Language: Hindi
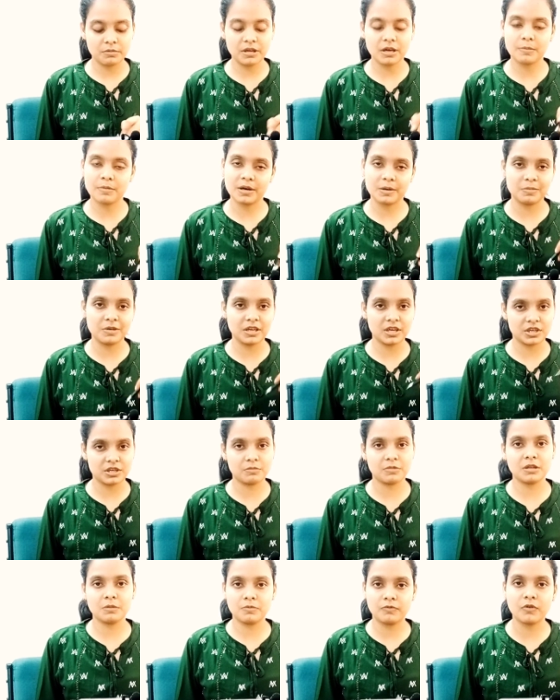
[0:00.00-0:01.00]
अभी आपका
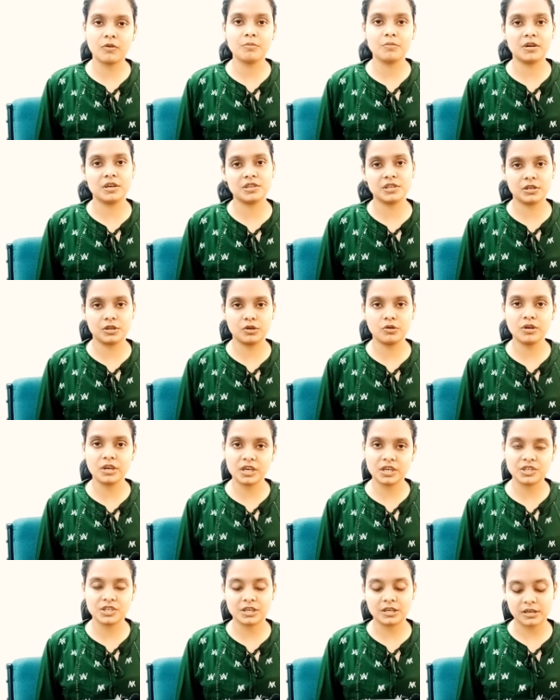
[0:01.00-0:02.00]
एप्लीकेशन मतलब फॉर्म भर सकते हो
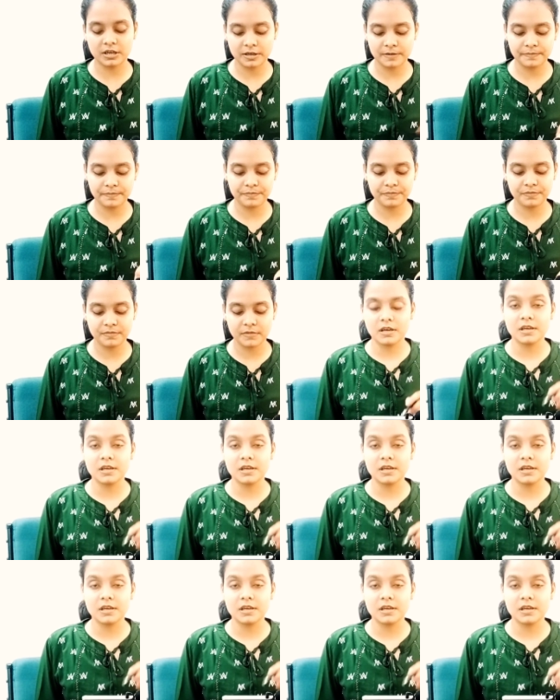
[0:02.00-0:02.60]
डेट चल रहा है